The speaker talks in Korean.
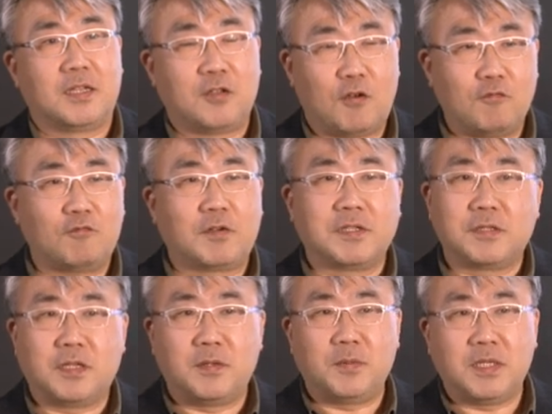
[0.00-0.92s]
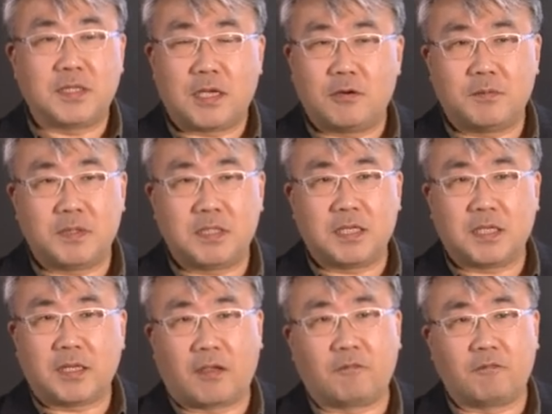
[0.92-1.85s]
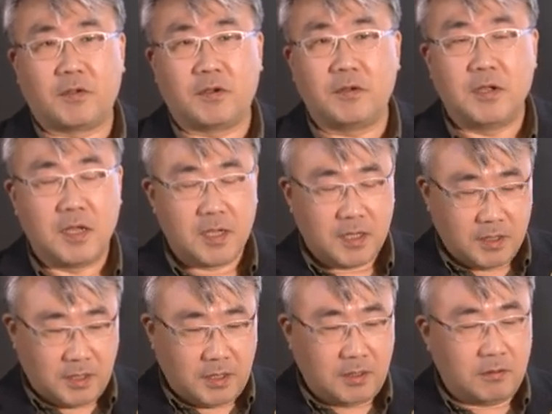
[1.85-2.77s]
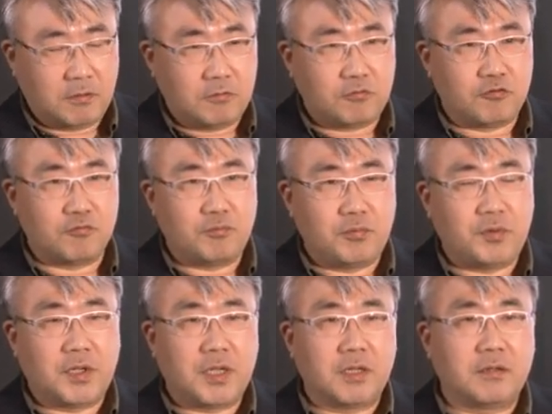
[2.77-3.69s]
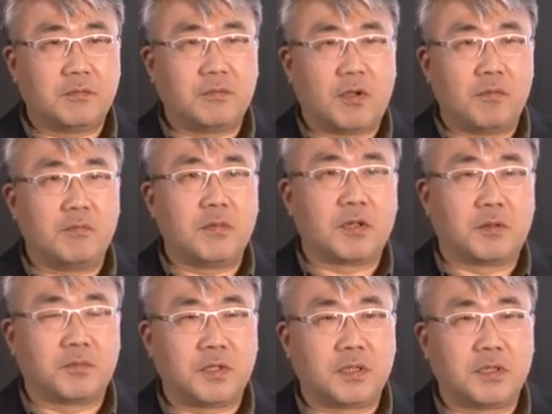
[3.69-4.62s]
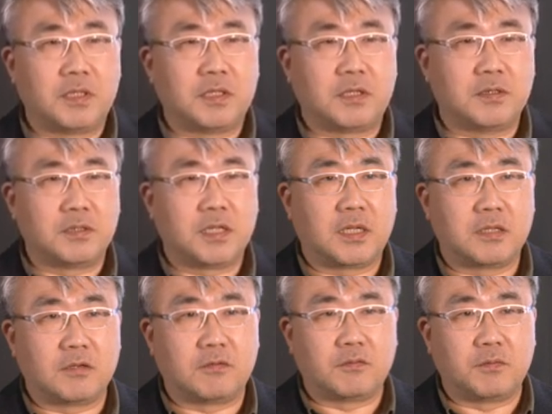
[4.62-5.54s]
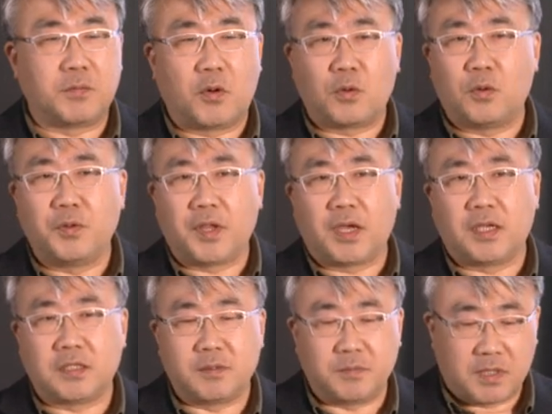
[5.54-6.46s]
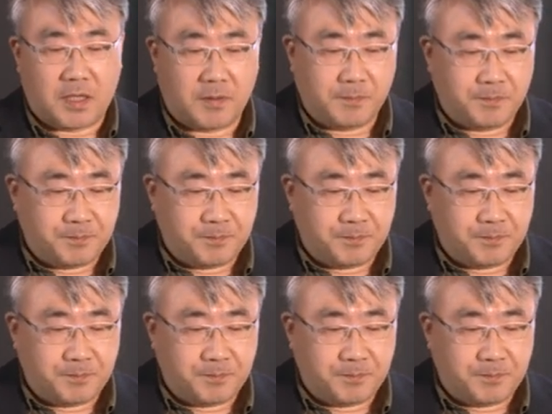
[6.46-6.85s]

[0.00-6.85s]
영국에서 이미 사업이 시작이 됐고요. 이거를 준비하는 몇몇 업체들이 전 세계적으로 몇 군데가 있습니다.